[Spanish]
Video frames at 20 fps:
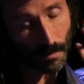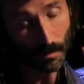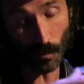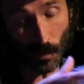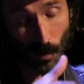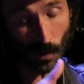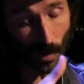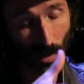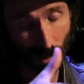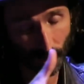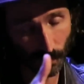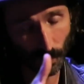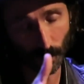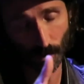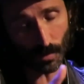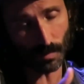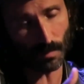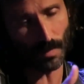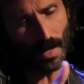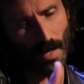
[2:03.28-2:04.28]
bueno, las
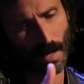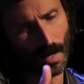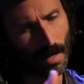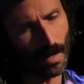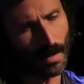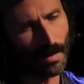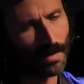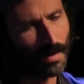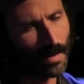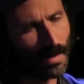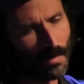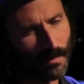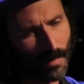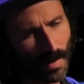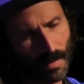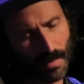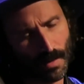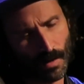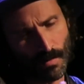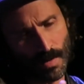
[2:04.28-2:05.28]
fotos para,
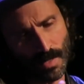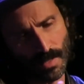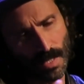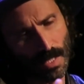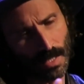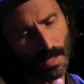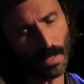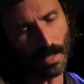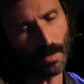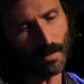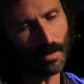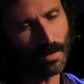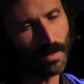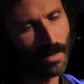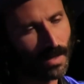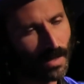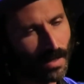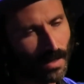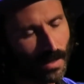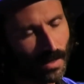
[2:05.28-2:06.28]
para hacer una selección
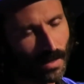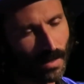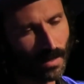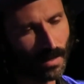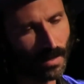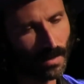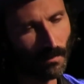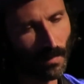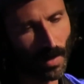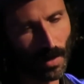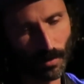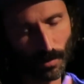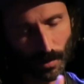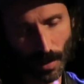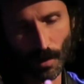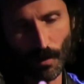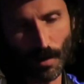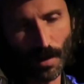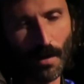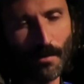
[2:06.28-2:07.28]
y me
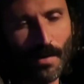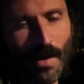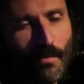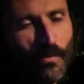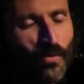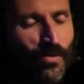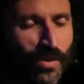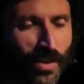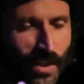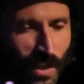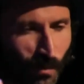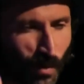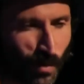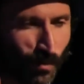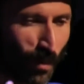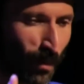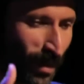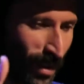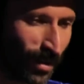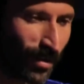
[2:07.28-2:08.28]
encontré con que había
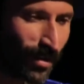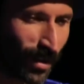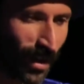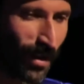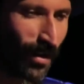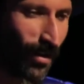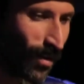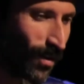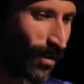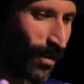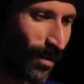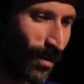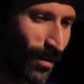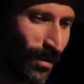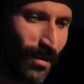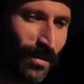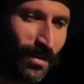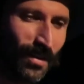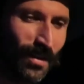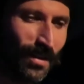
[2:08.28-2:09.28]
muchísimos momentos que yo
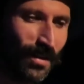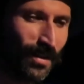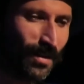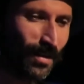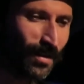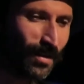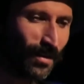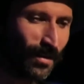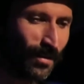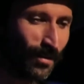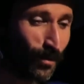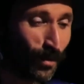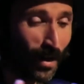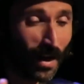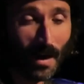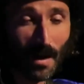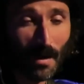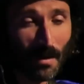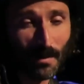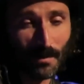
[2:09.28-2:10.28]
no,
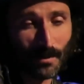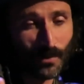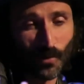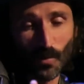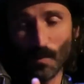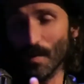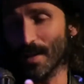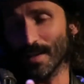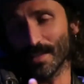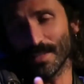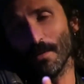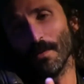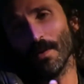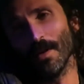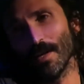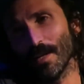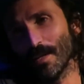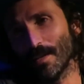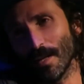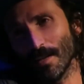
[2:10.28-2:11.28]
nunca supe que
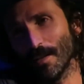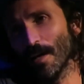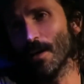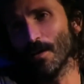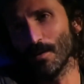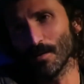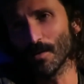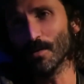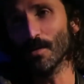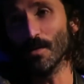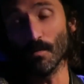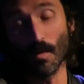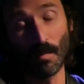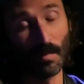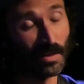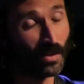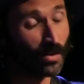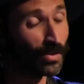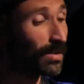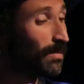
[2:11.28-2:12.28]
estaban retratados, ¿no? Y
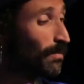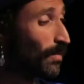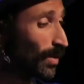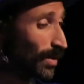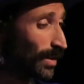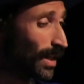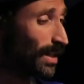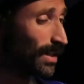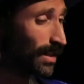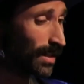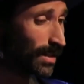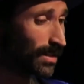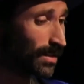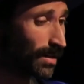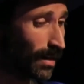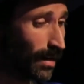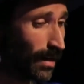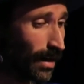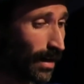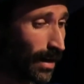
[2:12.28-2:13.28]
momentos
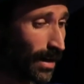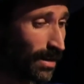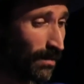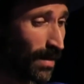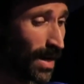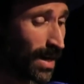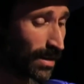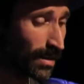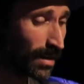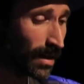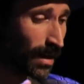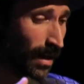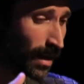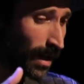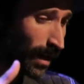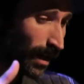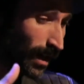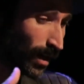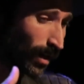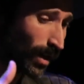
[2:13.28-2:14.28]
importantes. Es más,
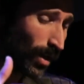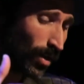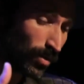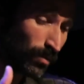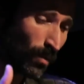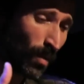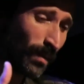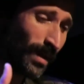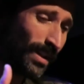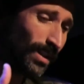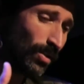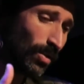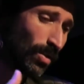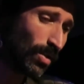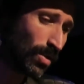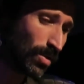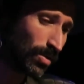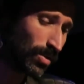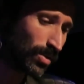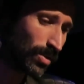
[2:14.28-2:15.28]
creo que los
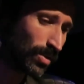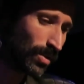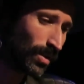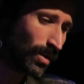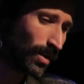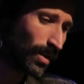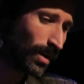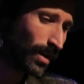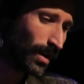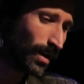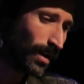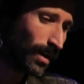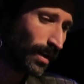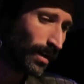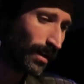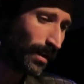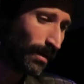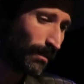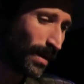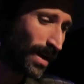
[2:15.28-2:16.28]
momentos
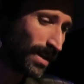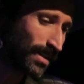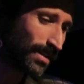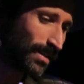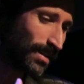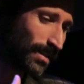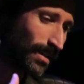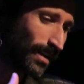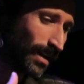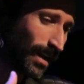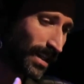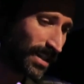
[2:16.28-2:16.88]
que más